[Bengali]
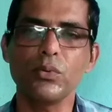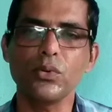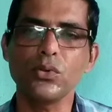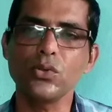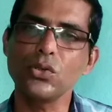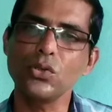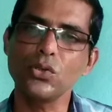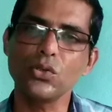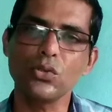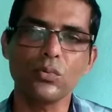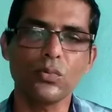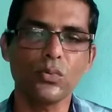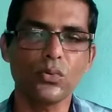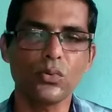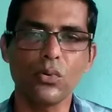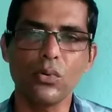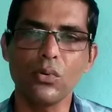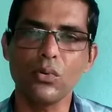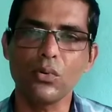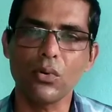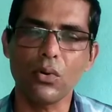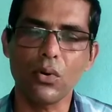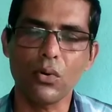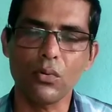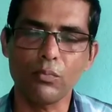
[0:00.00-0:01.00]
পরিচয় এসবগুলো
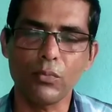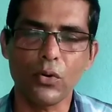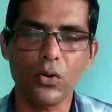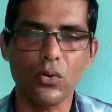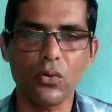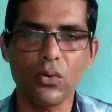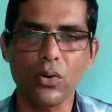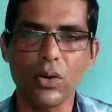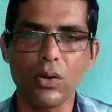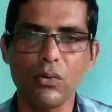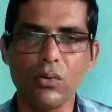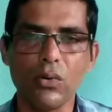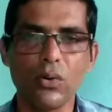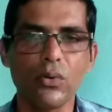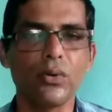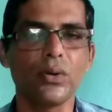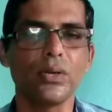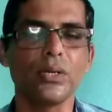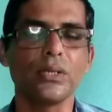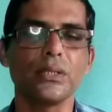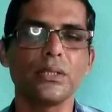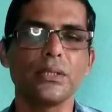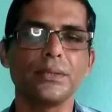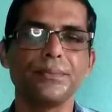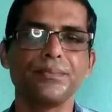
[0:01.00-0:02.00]
বর্ণনাগুলো
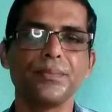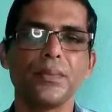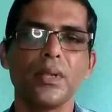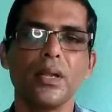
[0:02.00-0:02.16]
রয়েছে